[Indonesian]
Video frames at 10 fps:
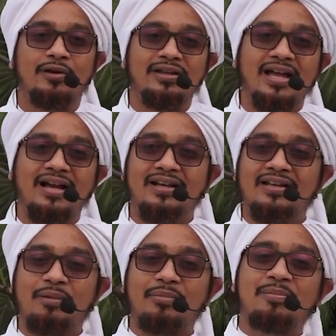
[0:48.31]
Mungkin yang
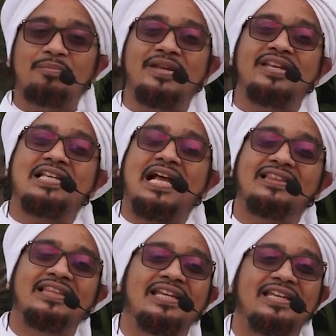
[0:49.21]
yang mimpi ini
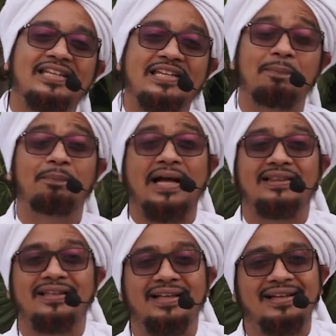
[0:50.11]
santri di
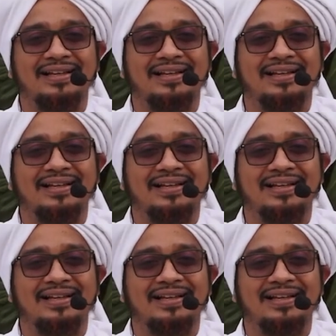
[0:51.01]
debat.